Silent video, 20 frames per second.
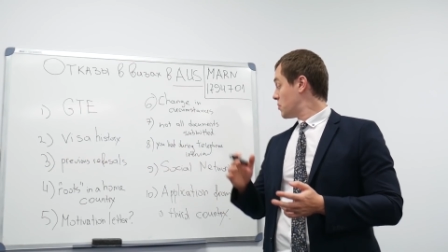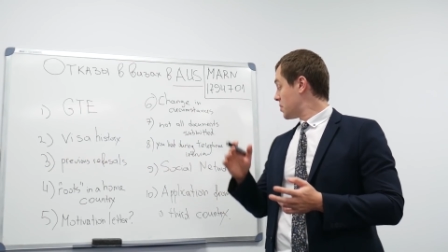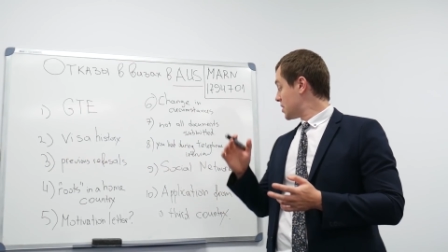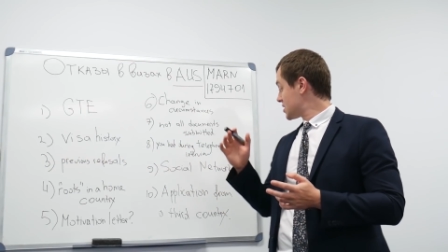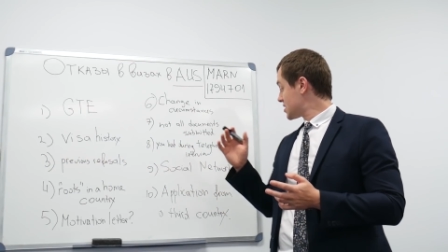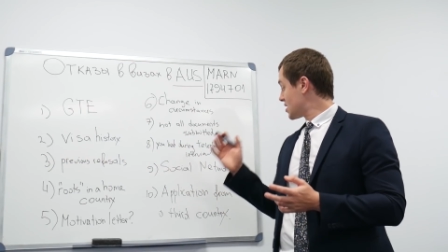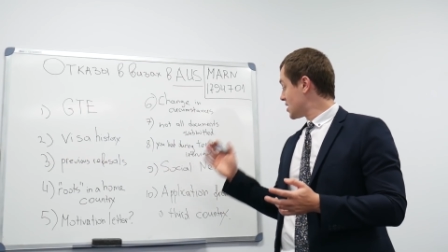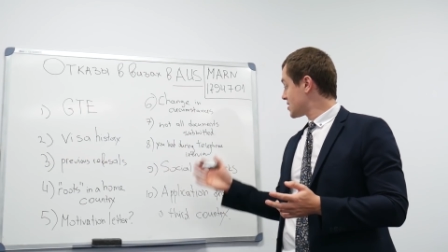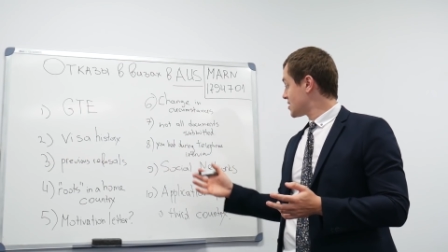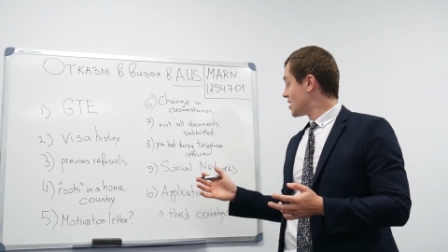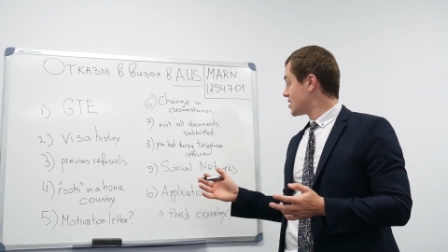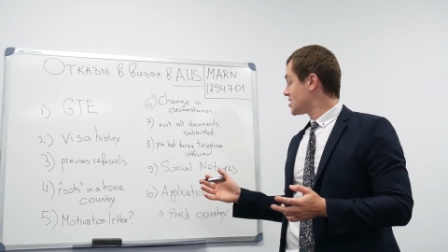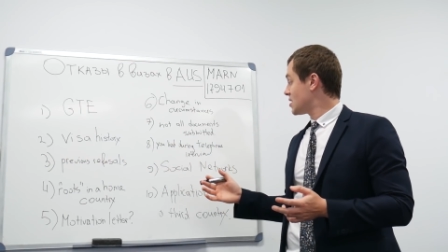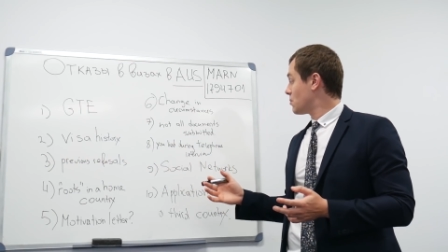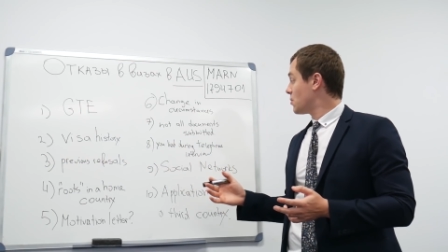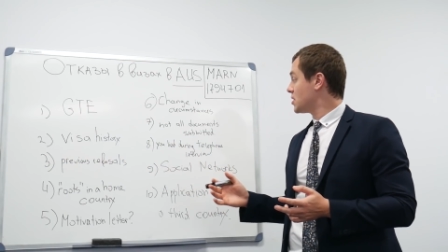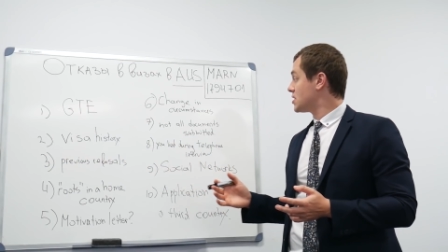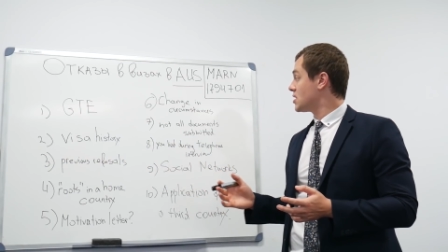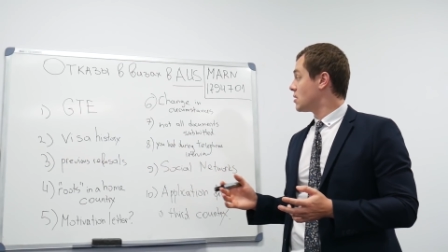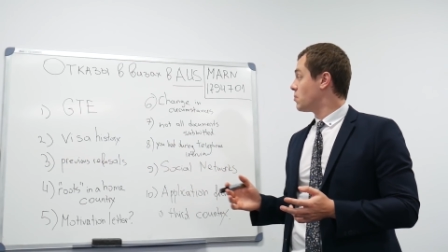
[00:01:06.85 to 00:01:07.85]
рассказать
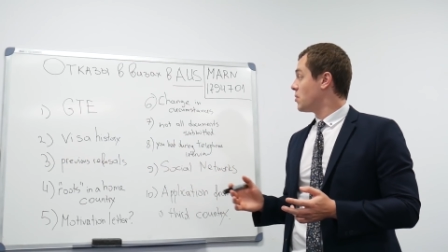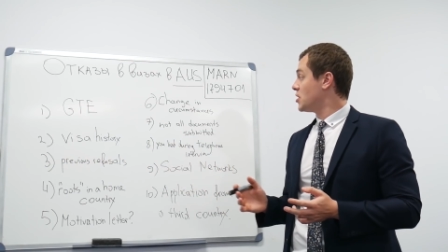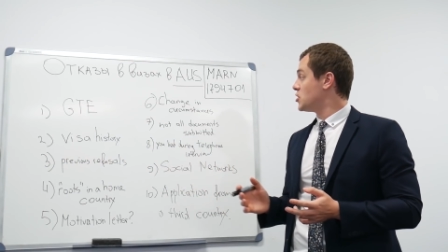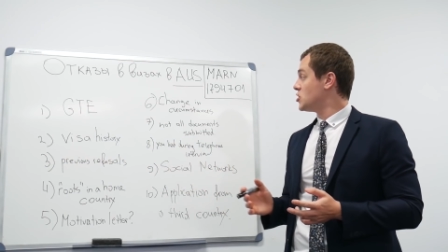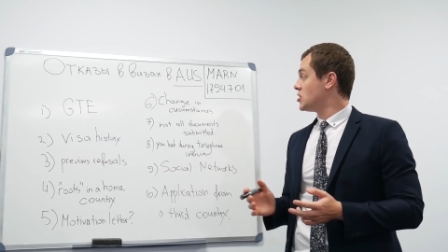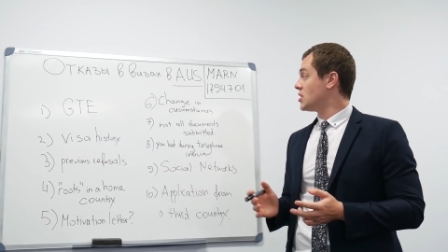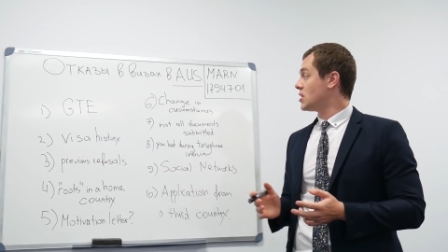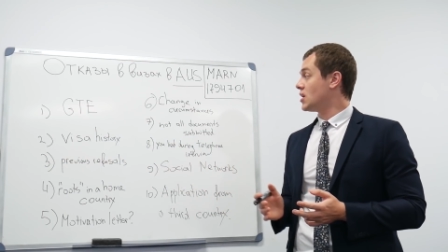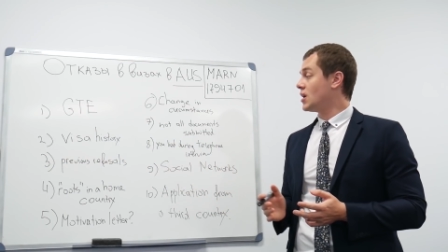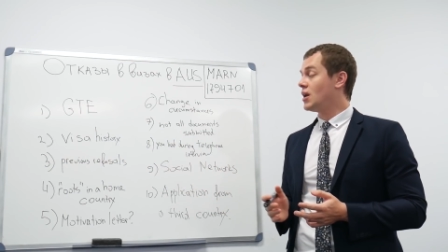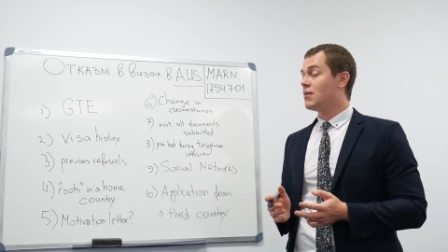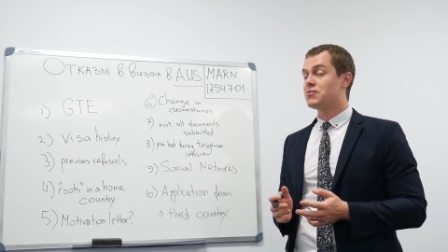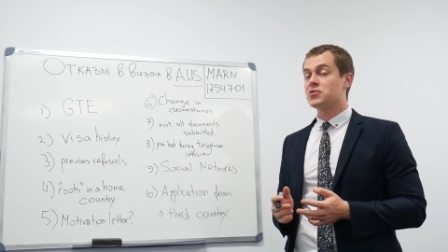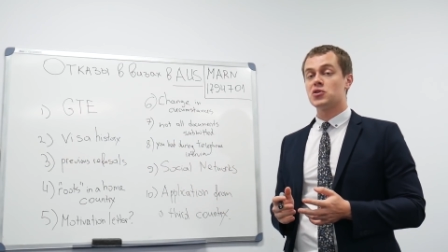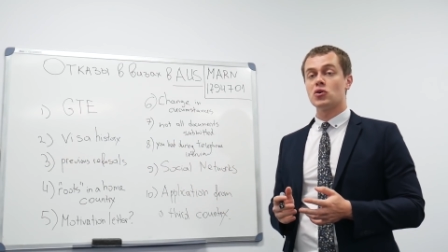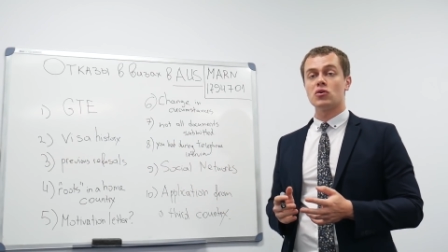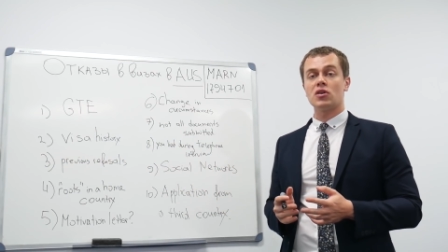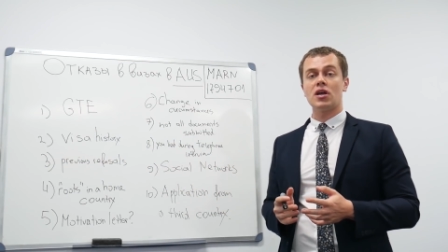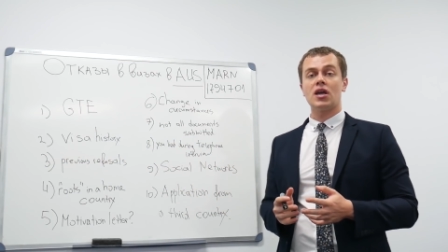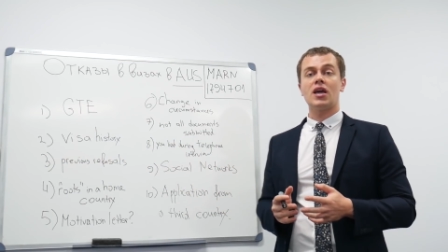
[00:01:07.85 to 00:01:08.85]
об этих причинах и
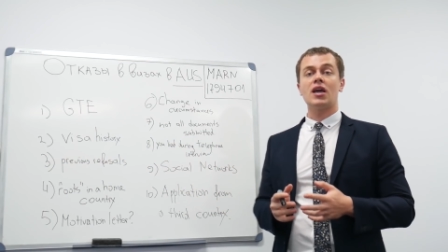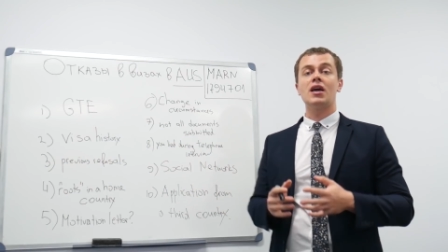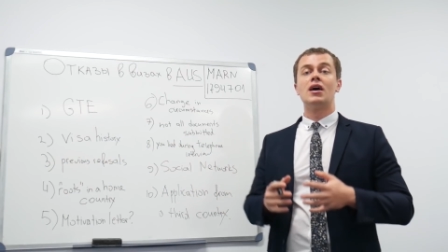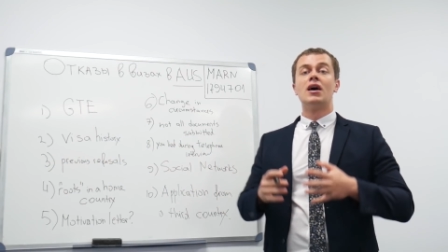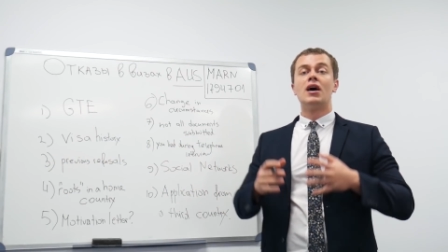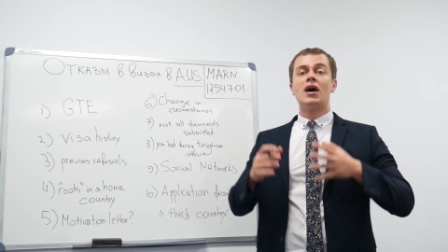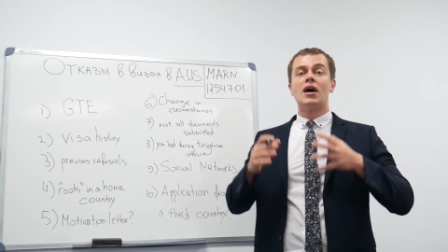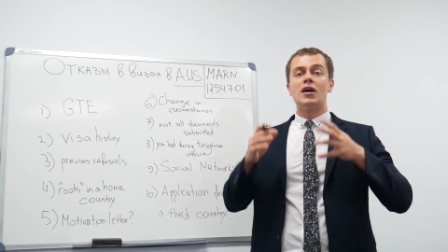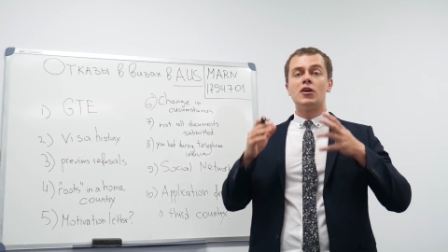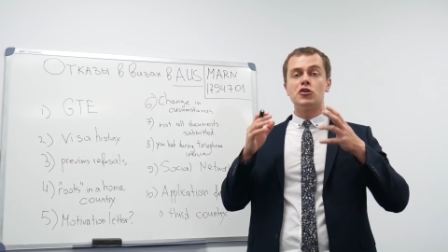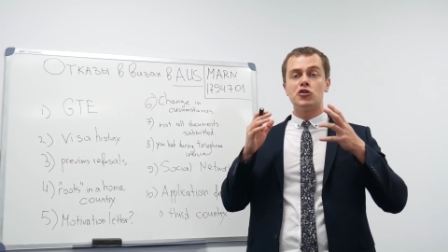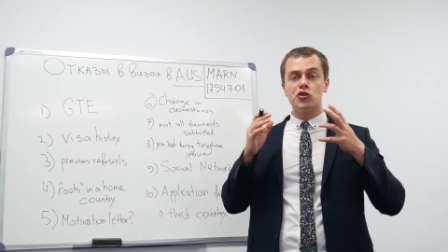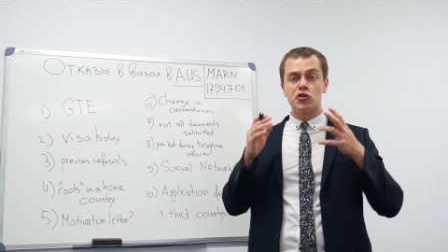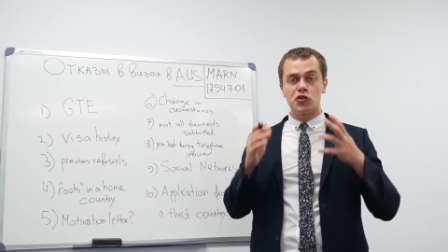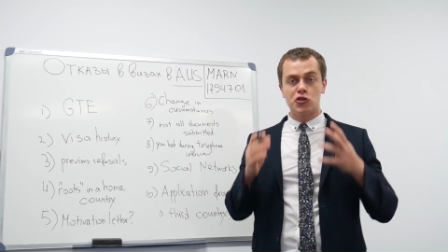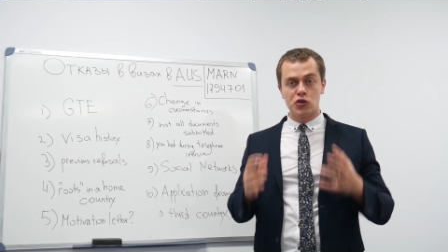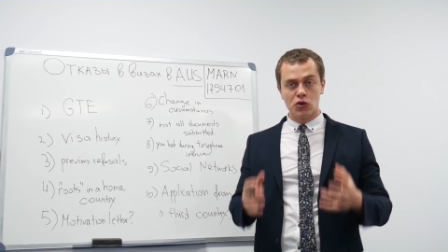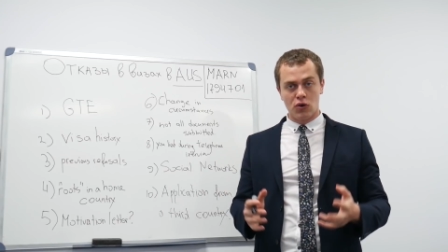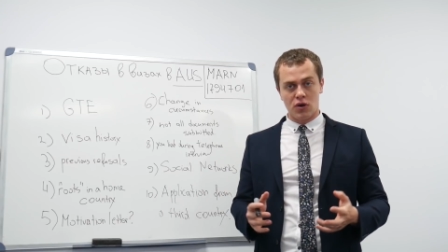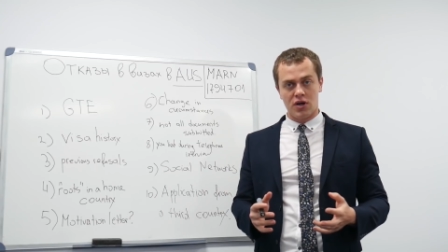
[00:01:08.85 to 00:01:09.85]
все-таки
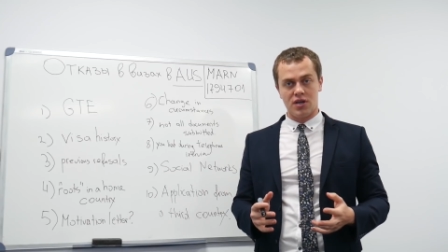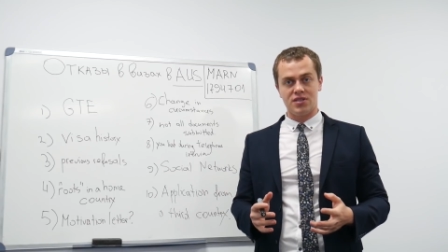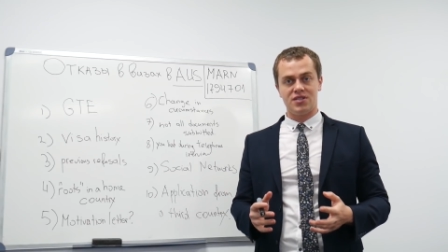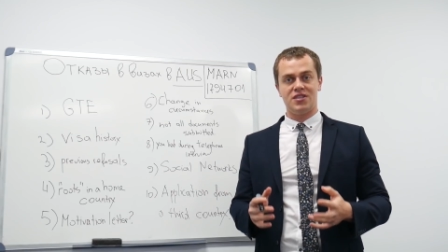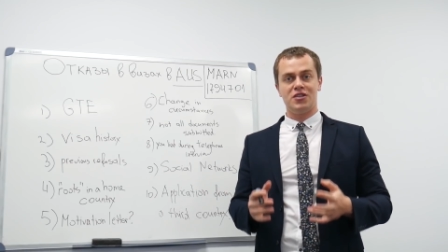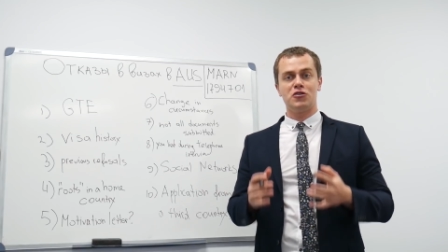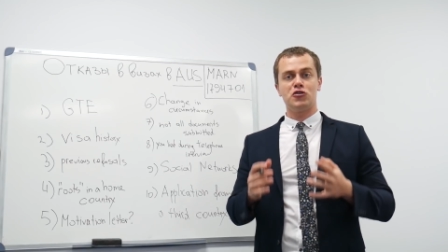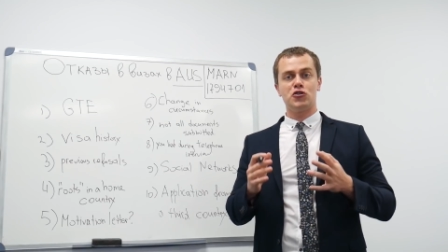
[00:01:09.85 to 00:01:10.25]
еще раз,